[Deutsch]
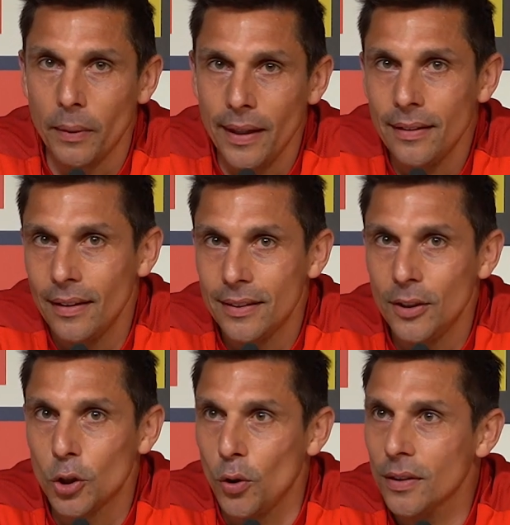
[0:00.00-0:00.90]
bringen, dann ist
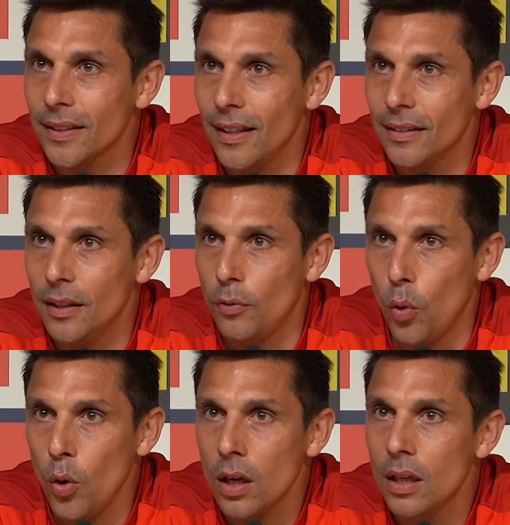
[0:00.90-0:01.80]
die Chance relativ
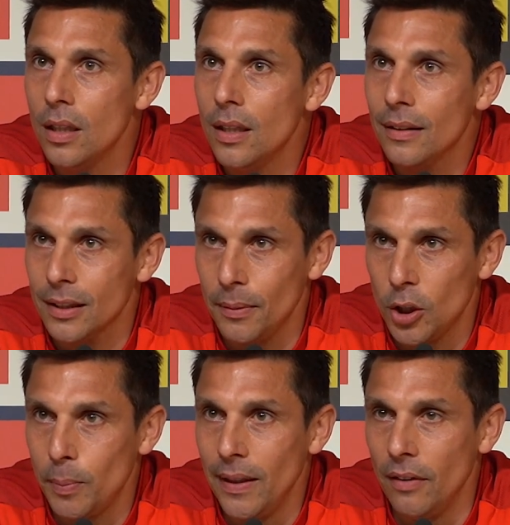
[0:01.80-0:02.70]
hoch, dass wir das
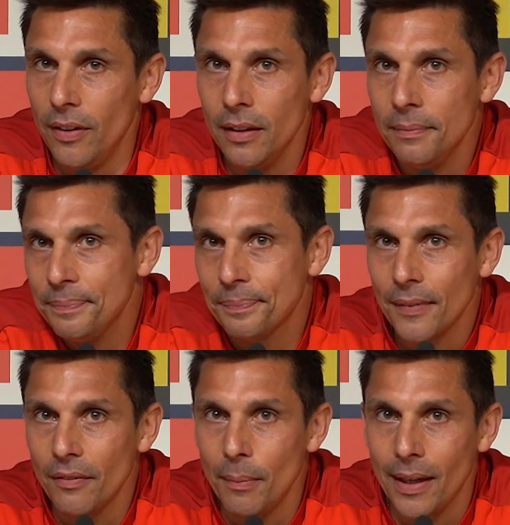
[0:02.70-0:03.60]
Spiel gewinnen.
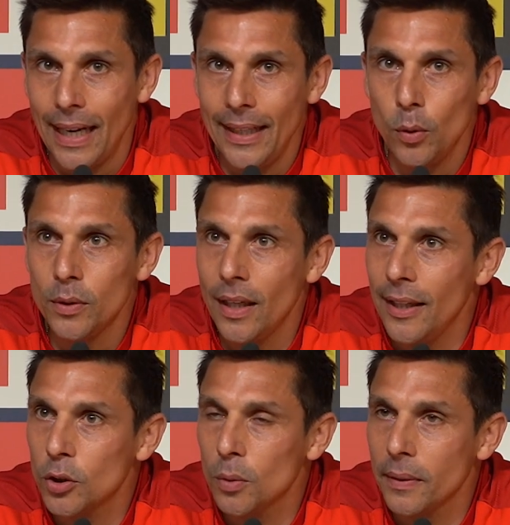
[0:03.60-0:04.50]
Wenn wir keine gute
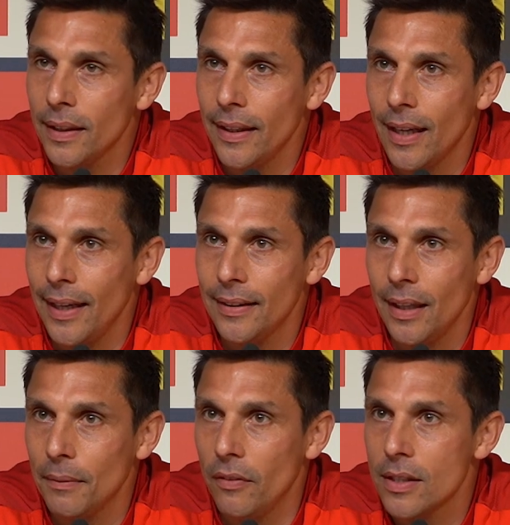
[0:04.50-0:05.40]
Leistung bringen gegen
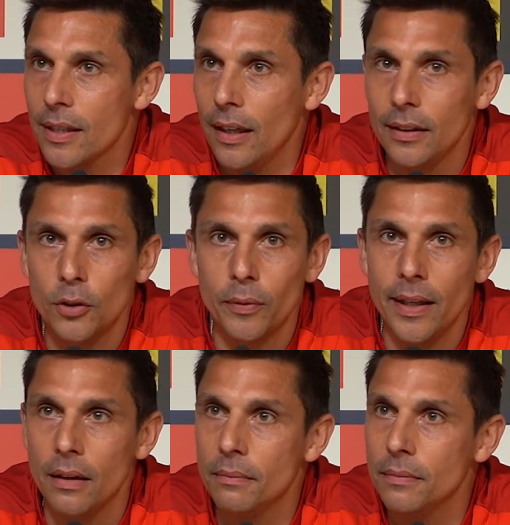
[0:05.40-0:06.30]
Heidenheim, dann wird es relativ
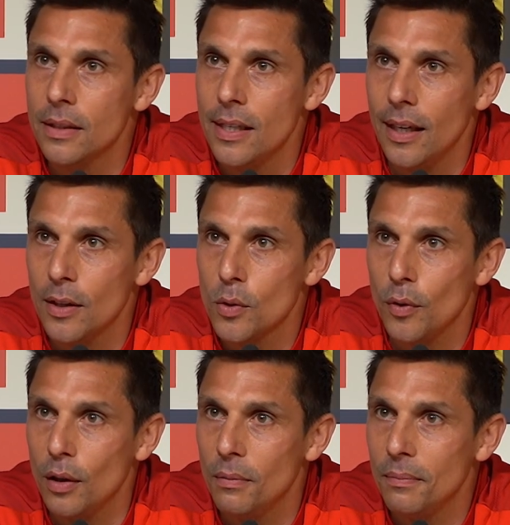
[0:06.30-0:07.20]
schwer, einen Sieg
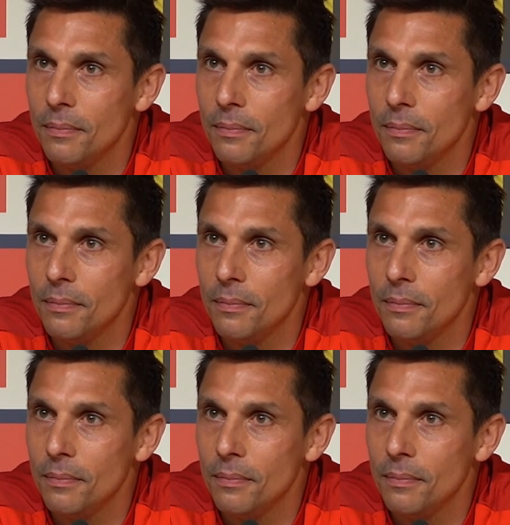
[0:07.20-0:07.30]
einzufahren.